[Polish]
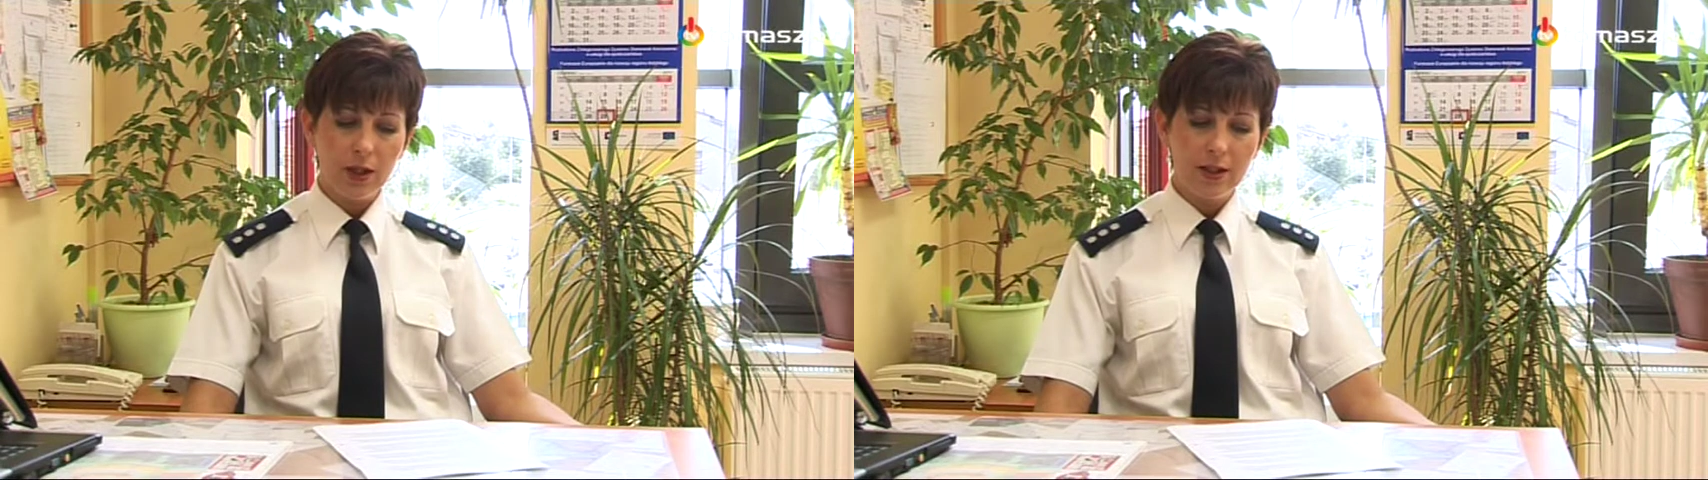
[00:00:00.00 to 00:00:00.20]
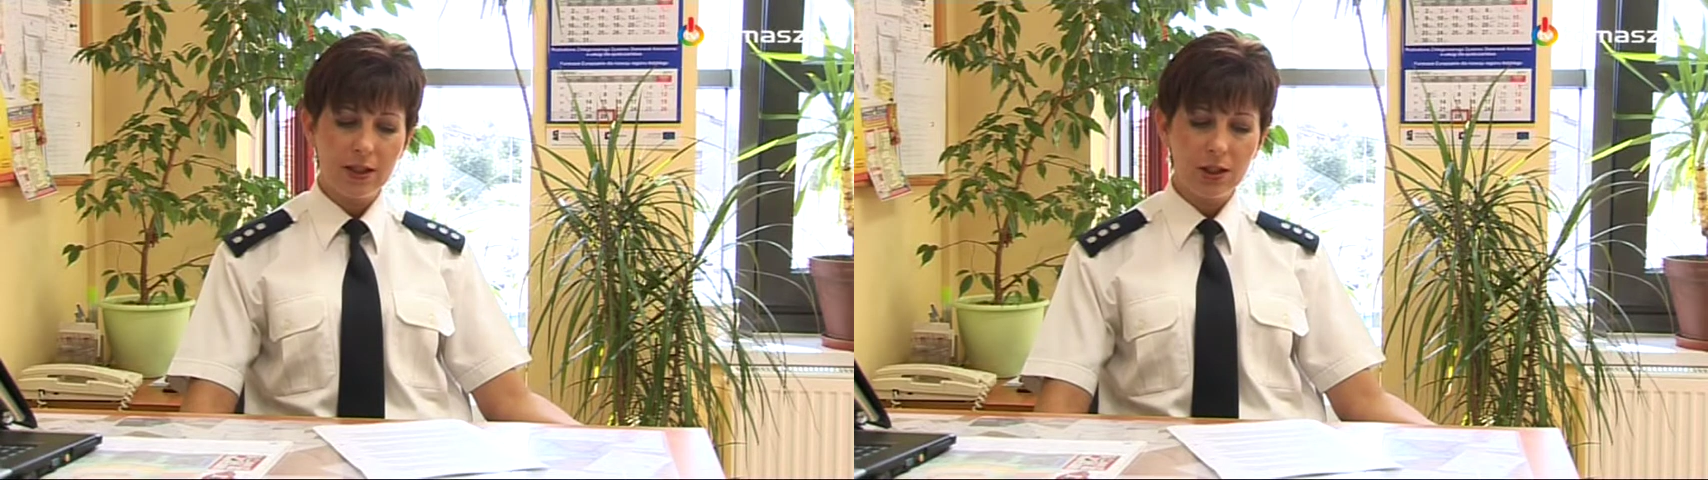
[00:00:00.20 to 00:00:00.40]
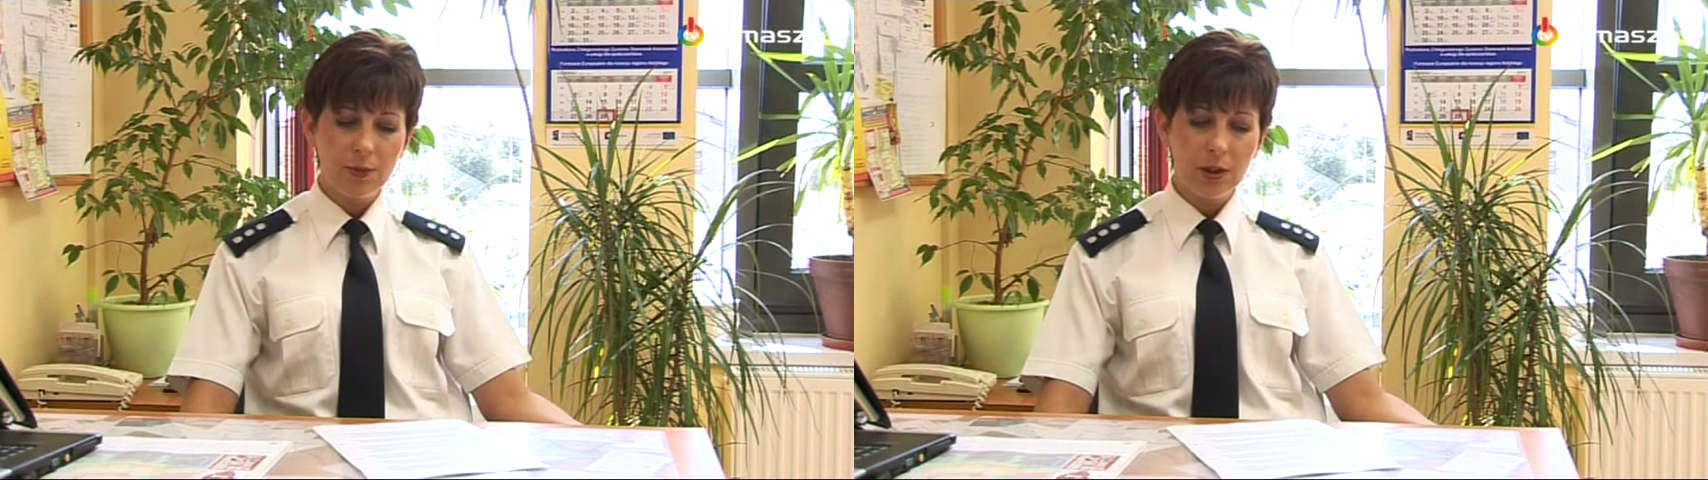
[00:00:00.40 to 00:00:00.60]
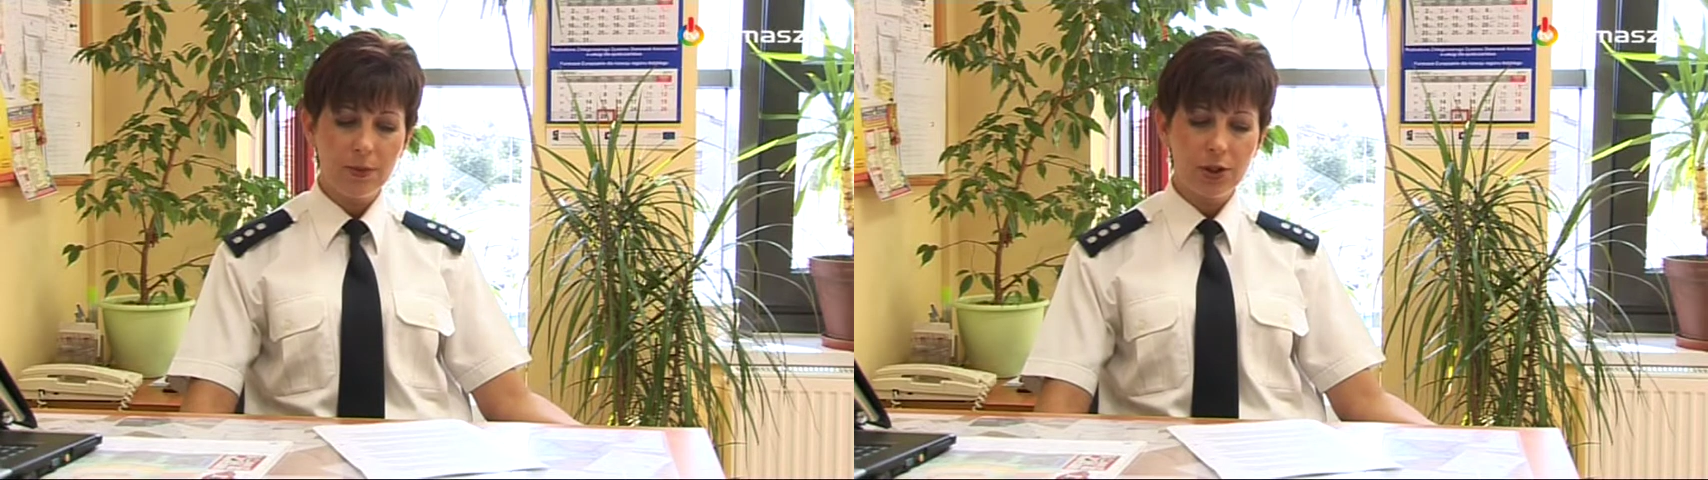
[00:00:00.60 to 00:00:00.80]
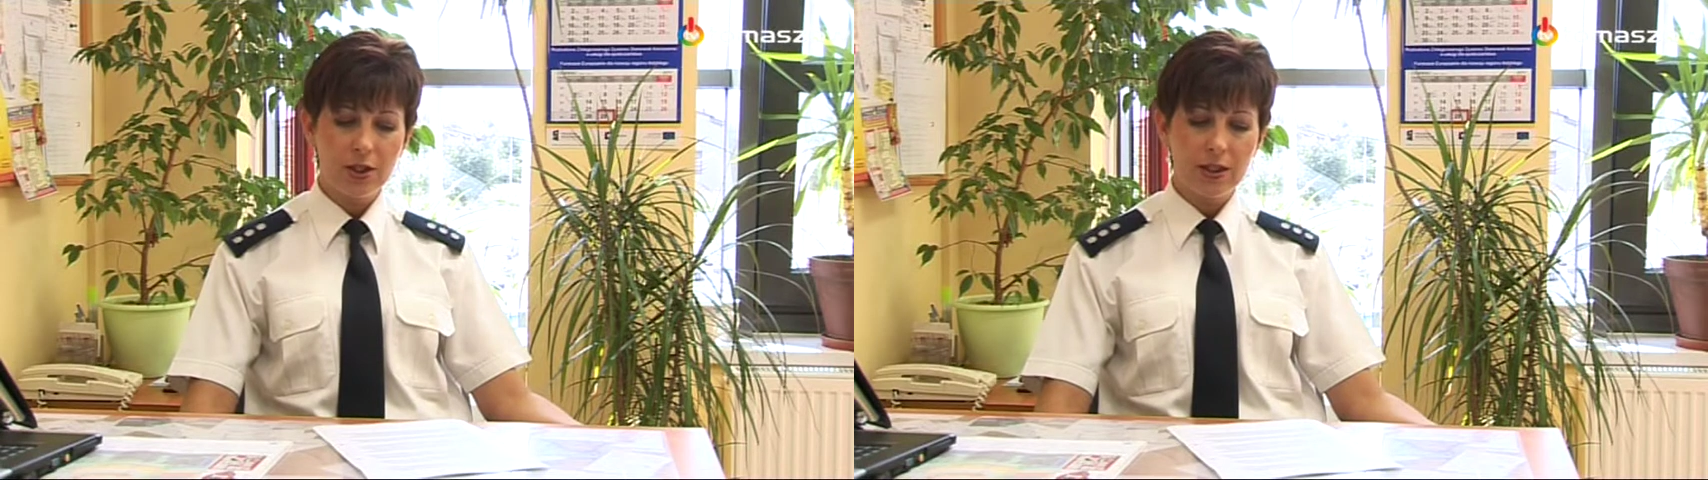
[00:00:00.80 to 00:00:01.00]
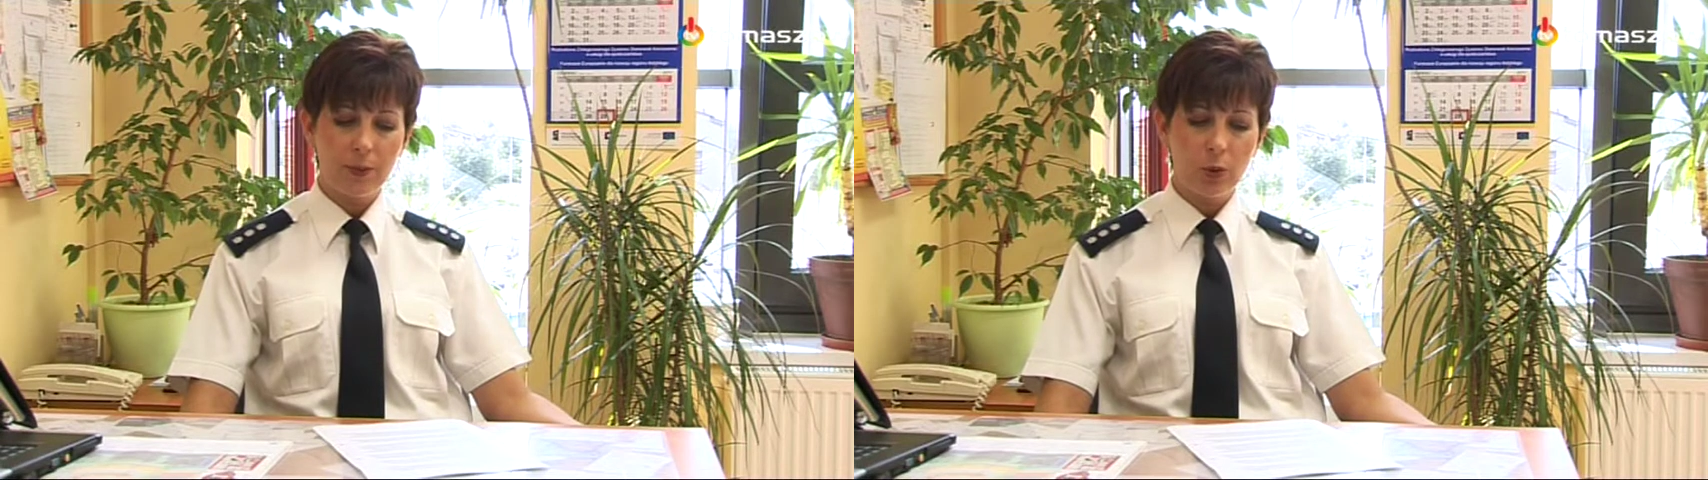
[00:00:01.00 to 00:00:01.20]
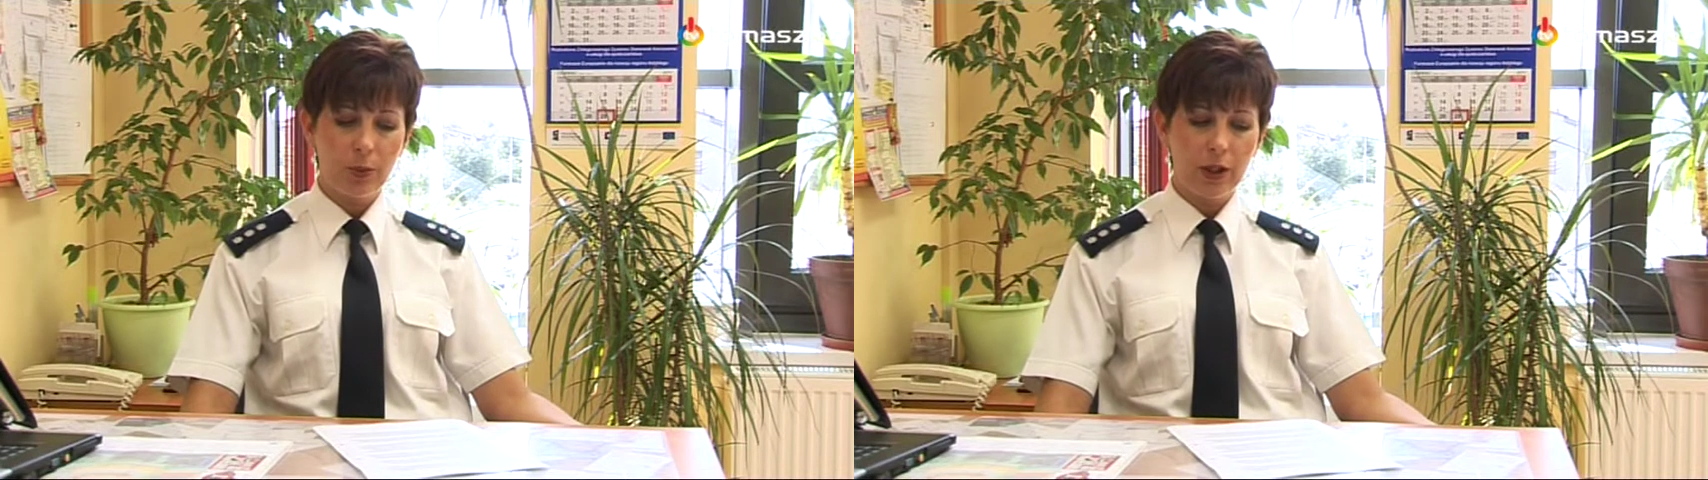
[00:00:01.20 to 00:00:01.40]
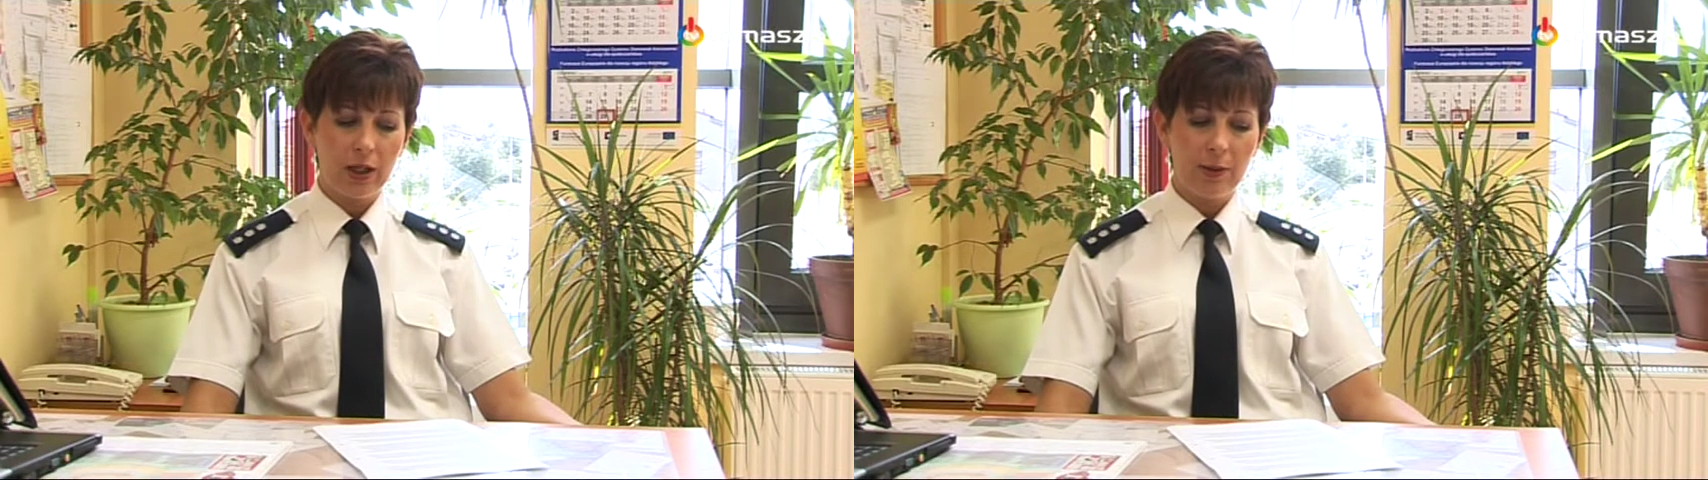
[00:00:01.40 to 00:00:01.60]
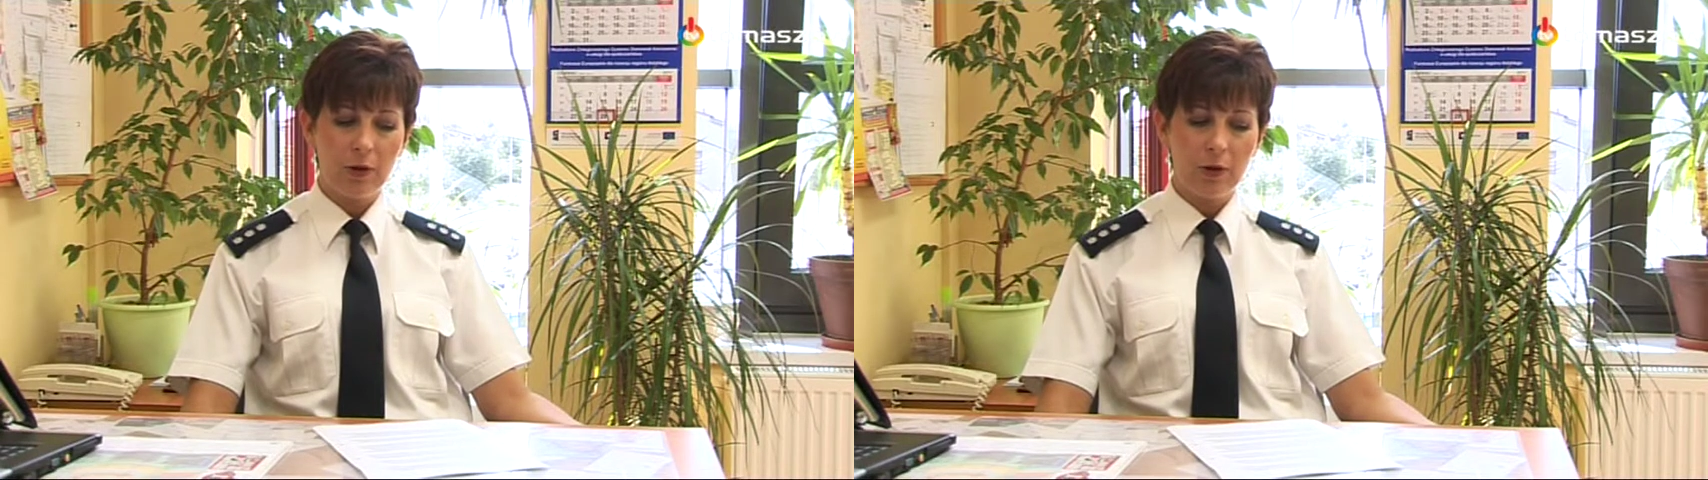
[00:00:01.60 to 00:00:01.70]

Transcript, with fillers: Zatrzymany mężczyzna był pijany,